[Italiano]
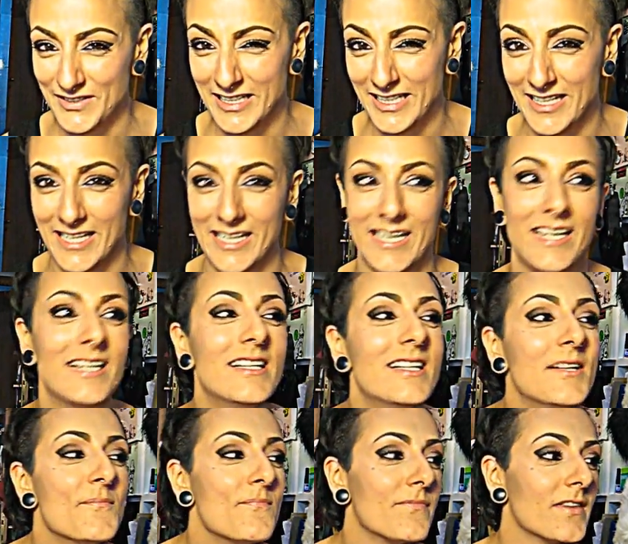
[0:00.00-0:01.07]
perché
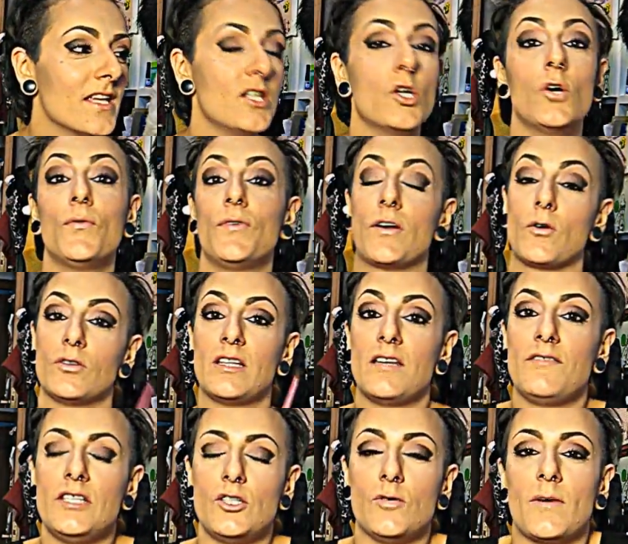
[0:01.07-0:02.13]
io farò dei
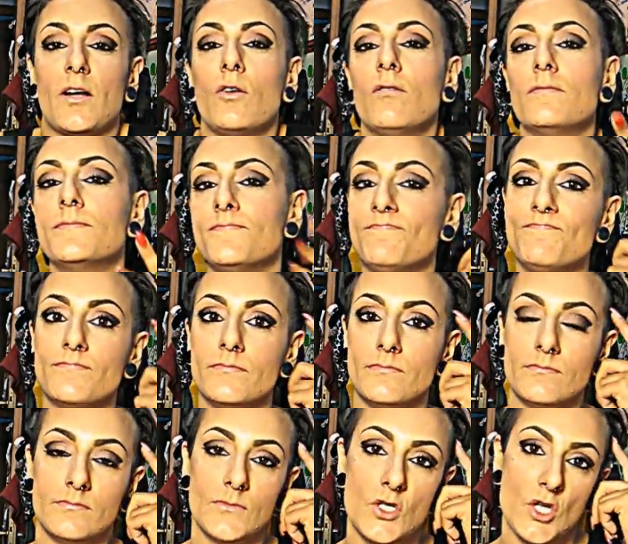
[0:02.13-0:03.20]
video ma
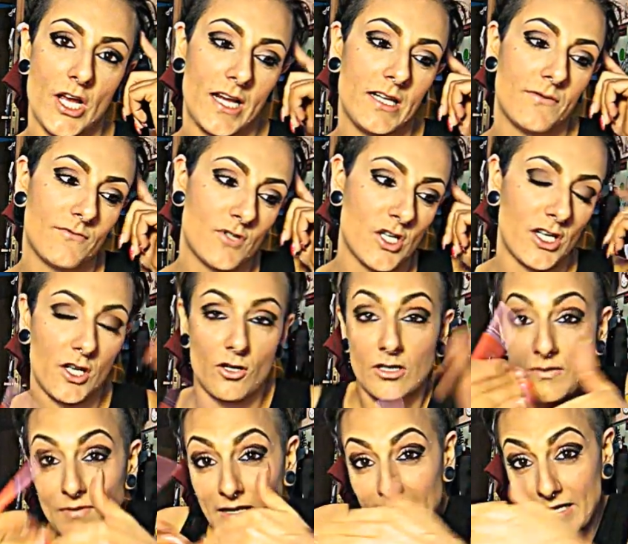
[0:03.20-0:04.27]
mm, cioè, li, cercherò
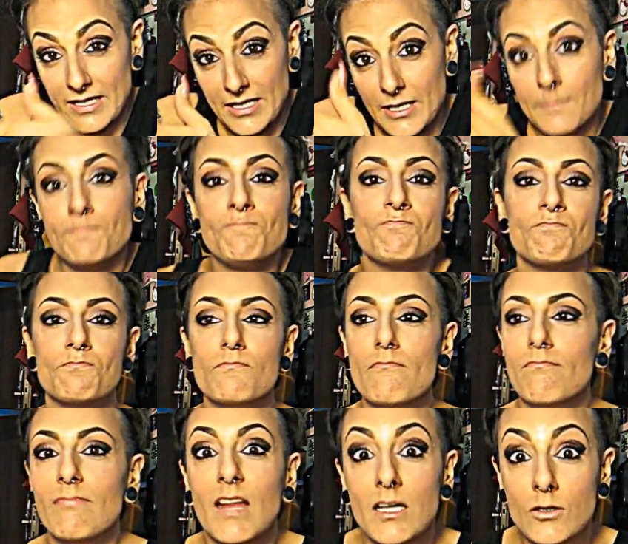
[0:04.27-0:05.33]
di farli
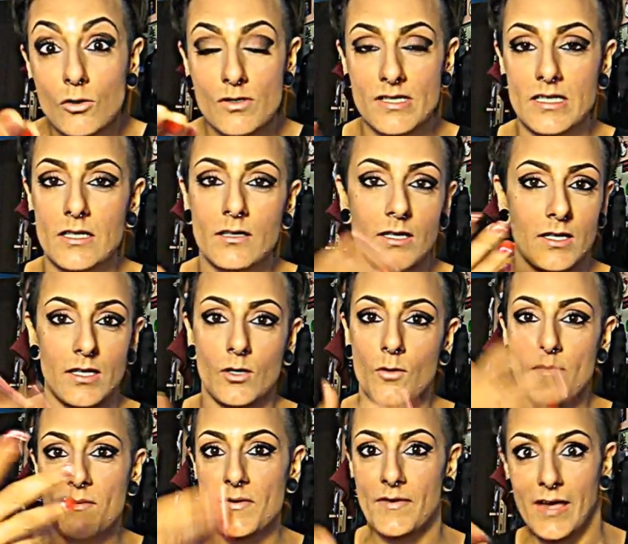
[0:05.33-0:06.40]
così eh,
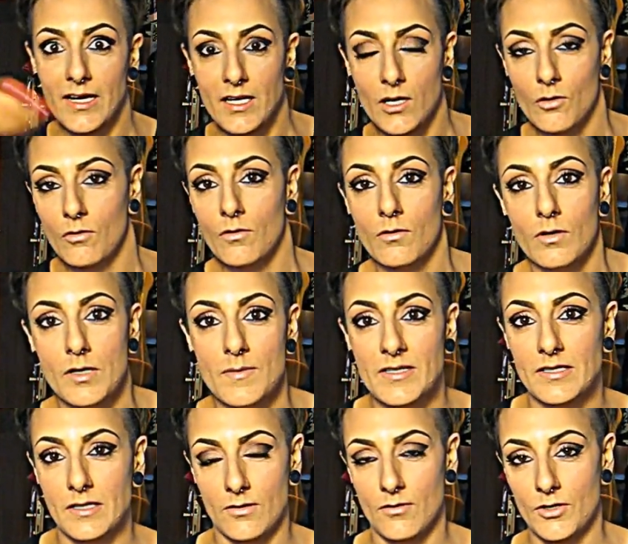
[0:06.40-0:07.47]
come mi vengano le
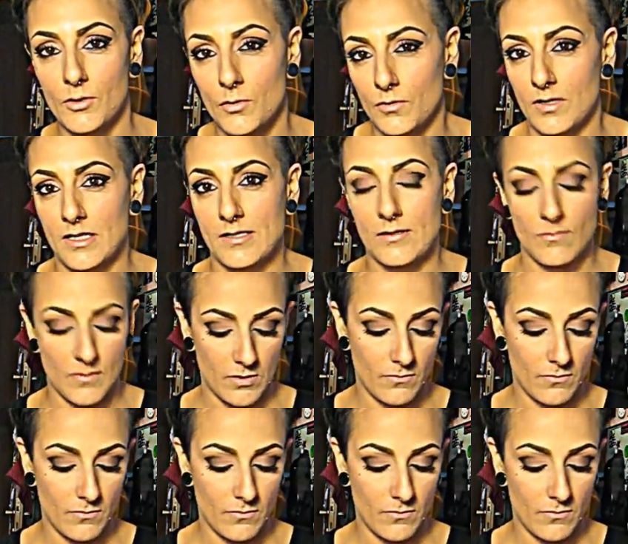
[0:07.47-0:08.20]
metterò in onda insomma